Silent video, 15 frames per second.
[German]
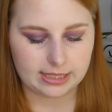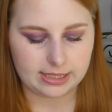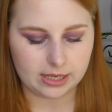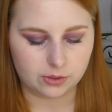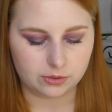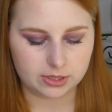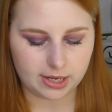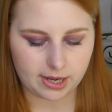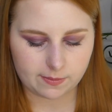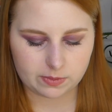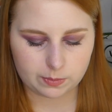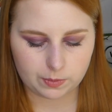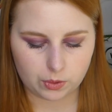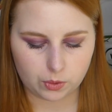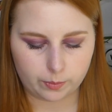Ja, und dann habe
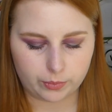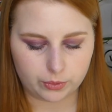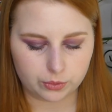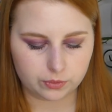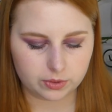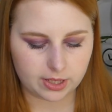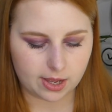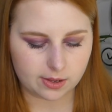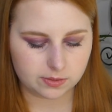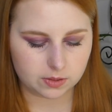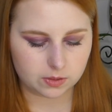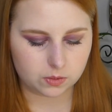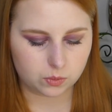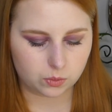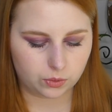ich mir noch ein Produkt
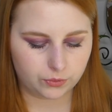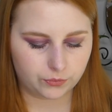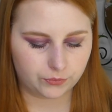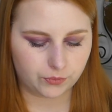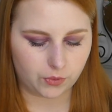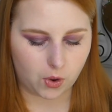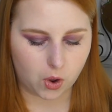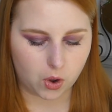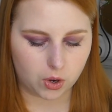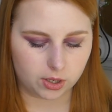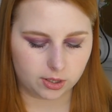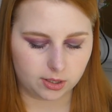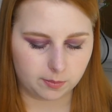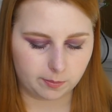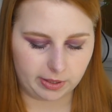rausgesucht
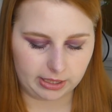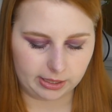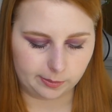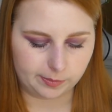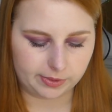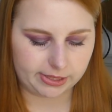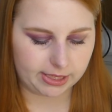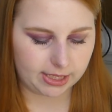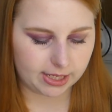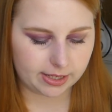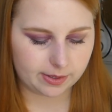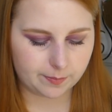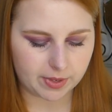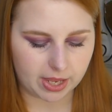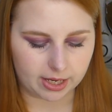von Bella
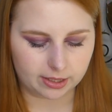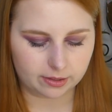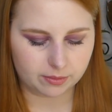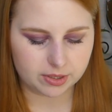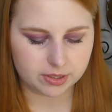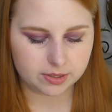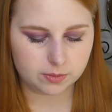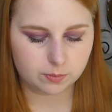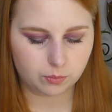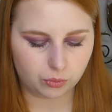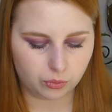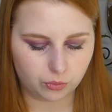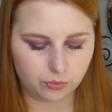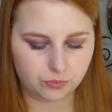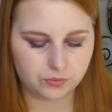Pierre, ein Crisp
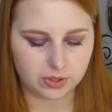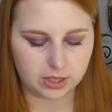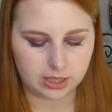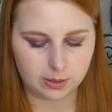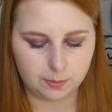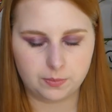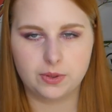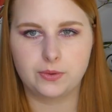Proof Lip